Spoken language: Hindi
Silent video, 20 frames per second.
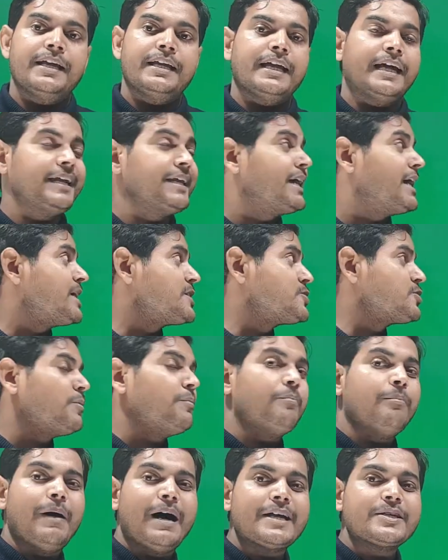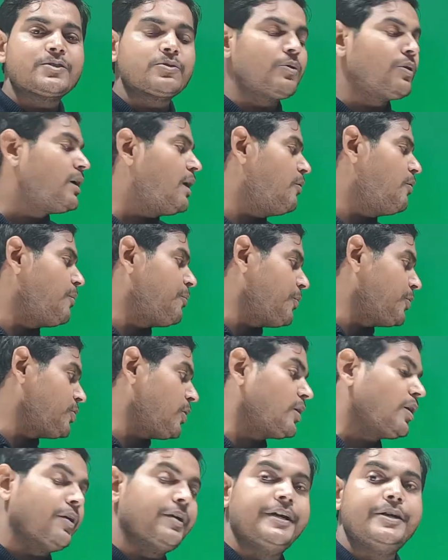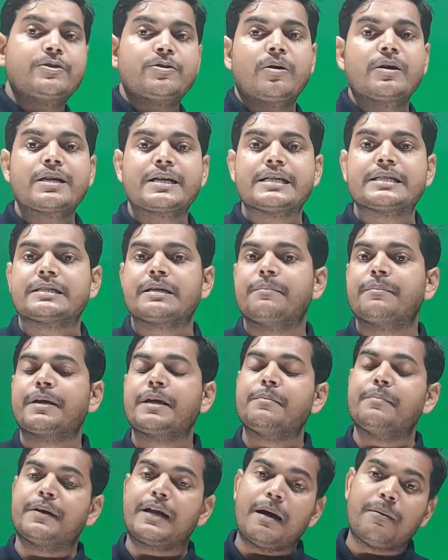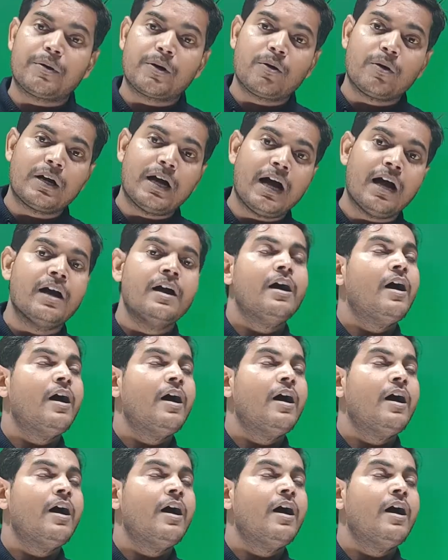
यानी यहां जो मास होगा वो प्रोटॉन और न्यूट्रॉन के सम के बराबर होगा